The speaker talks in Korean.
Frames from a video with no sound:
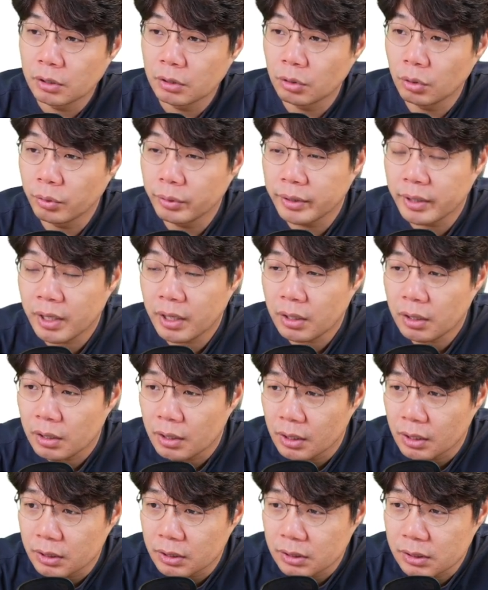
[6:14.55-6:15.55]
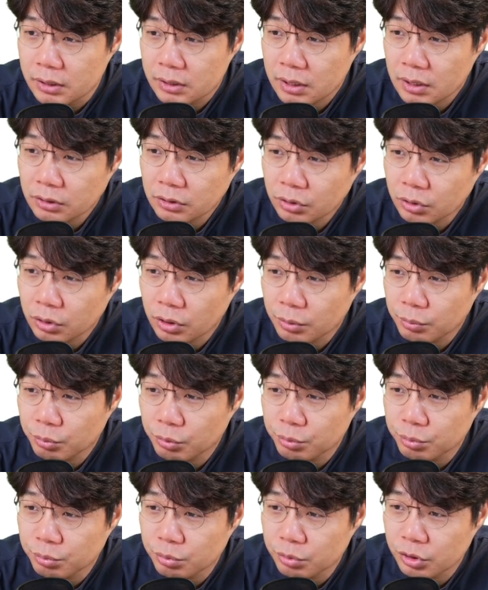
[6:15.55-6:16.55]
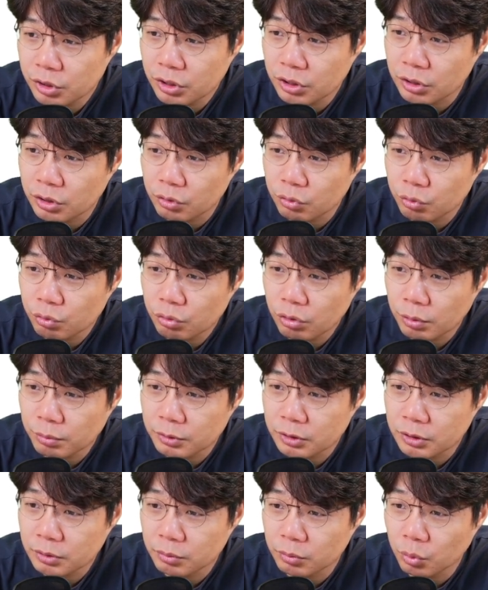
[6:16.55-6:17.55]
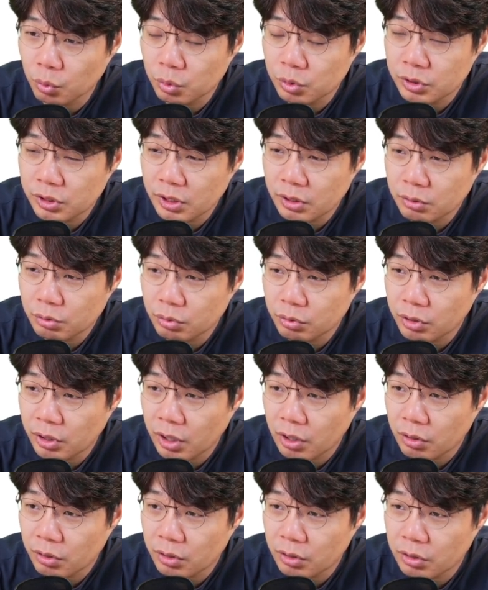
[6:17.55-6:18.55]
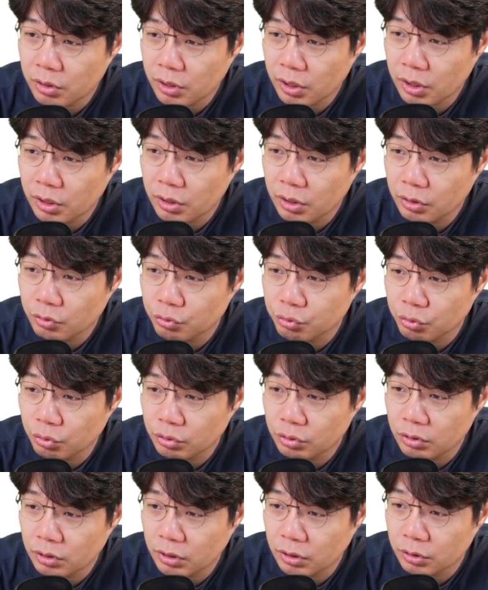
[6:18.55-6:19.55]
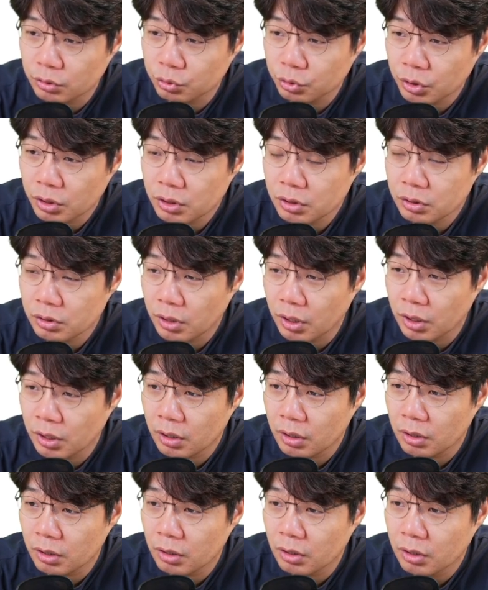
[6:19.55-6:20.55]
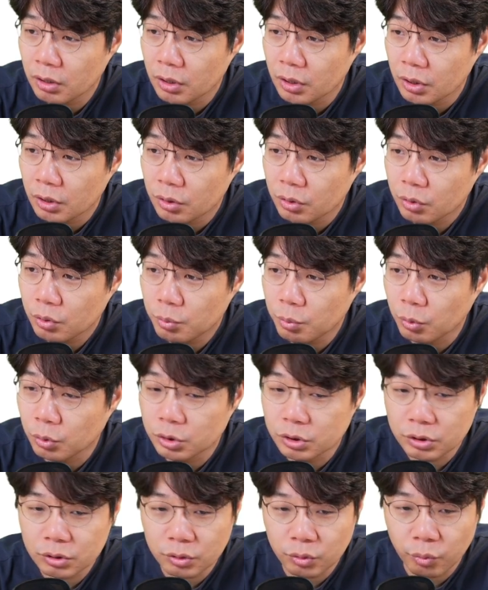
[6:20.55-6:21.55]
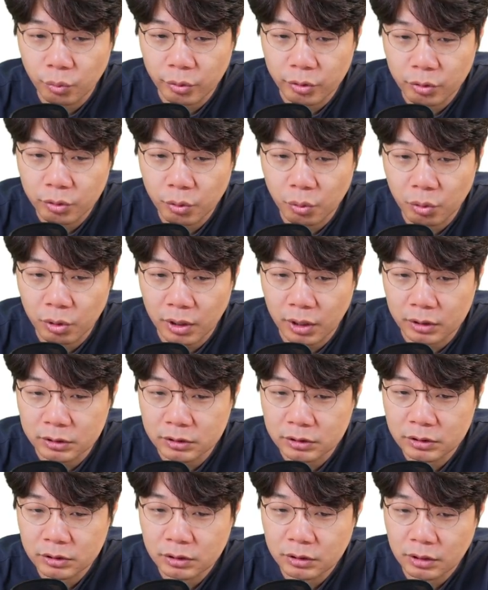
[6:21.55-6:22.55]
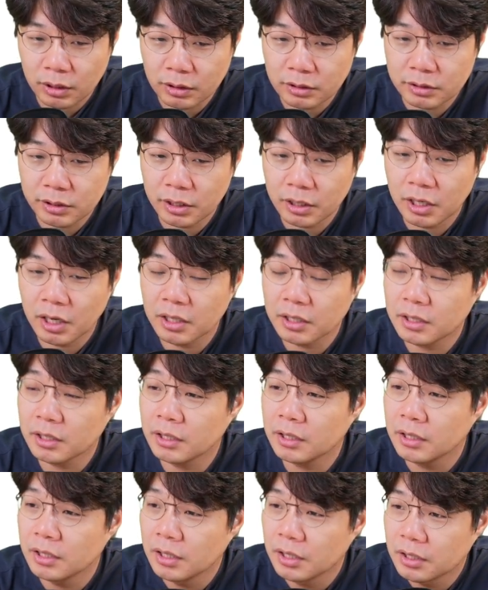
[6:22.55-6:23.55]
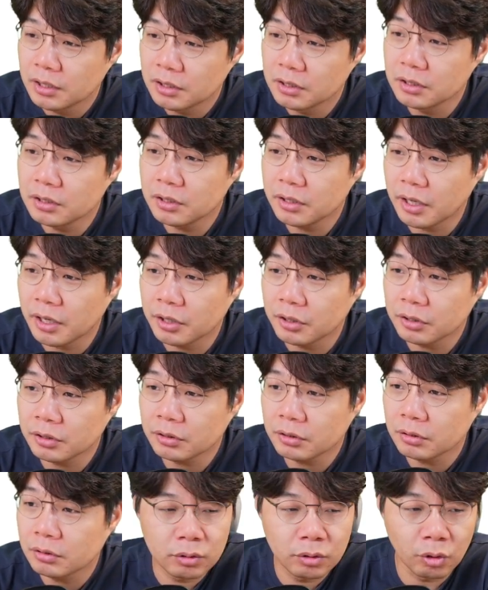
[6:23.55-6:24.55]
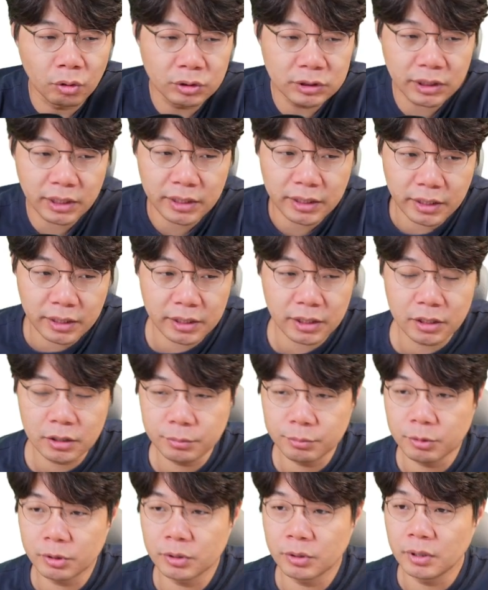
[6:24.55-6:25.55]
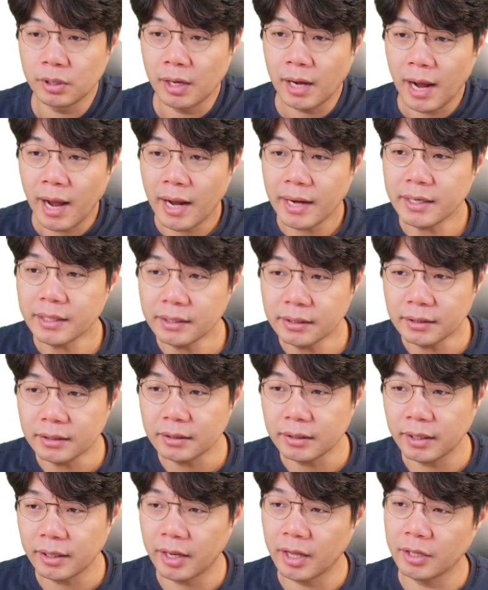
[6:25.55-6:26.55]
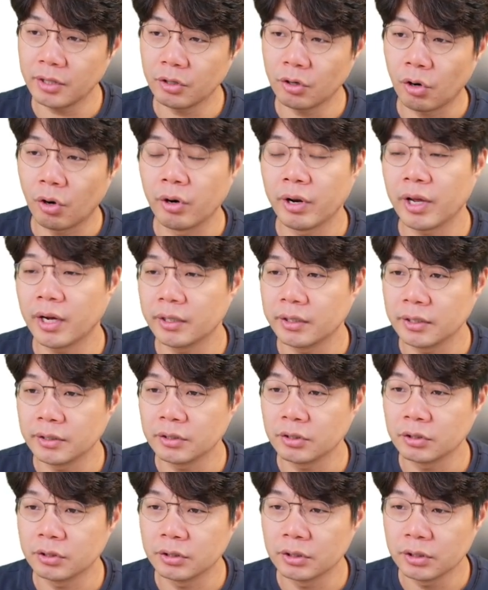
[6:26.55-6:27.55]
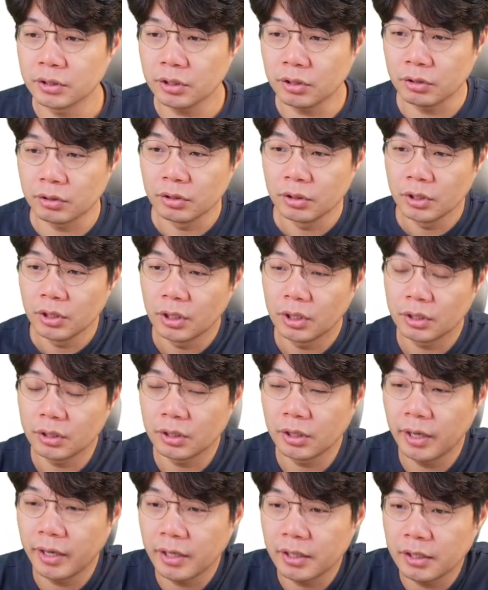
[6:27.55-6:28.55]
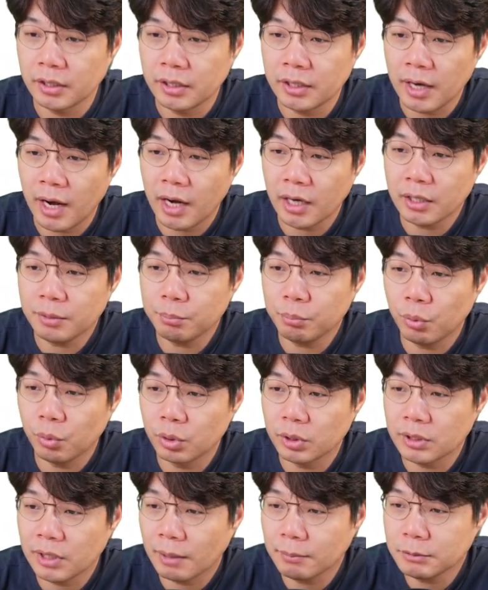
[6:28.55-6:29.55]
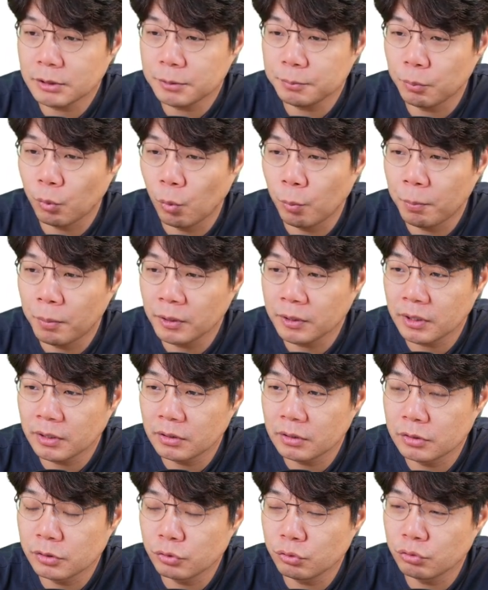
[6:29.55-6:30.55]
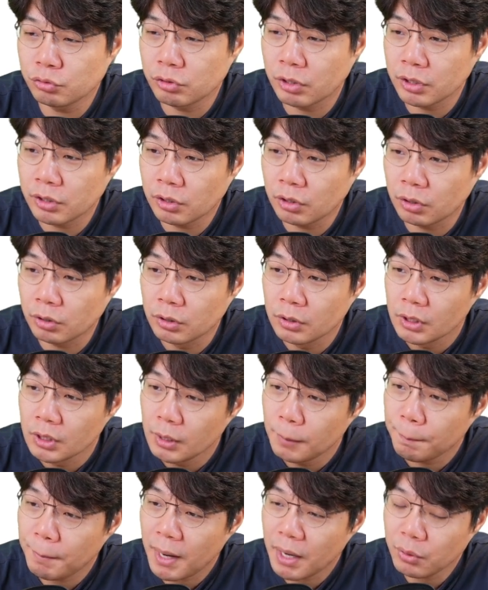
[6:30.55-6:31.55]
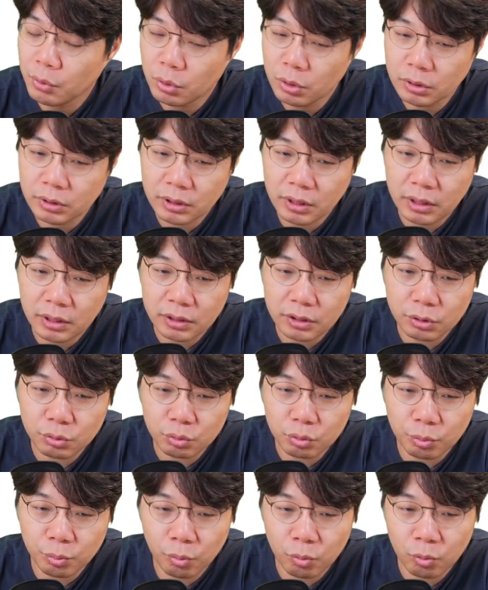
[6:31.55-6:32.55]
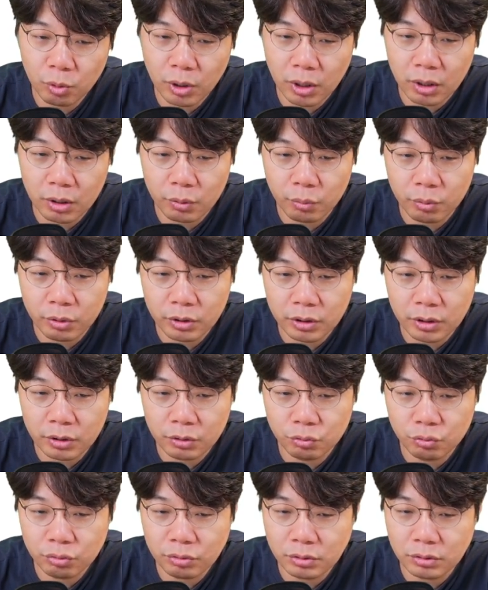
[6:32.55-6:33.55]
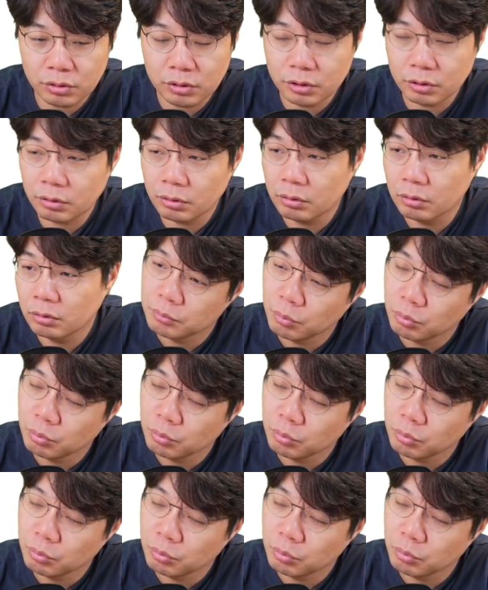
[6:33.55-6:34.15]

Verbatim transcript: 그런데 인상적인 부분이 유럽 지금 녹색으로 되어 있는 게 이렇게 줄어들다가 최근에 이거 뭐지? 이거 왜 이렇게 올라가지? 라는 생각이 드는데요. 러시아의 기름은 할인돼서 거래가 됐었거든요. 근데 이 할인폭이 삼십오 퍼센트 수준에서 팔월달 이후로 뭔가 왜 이렇게 줄어들죠?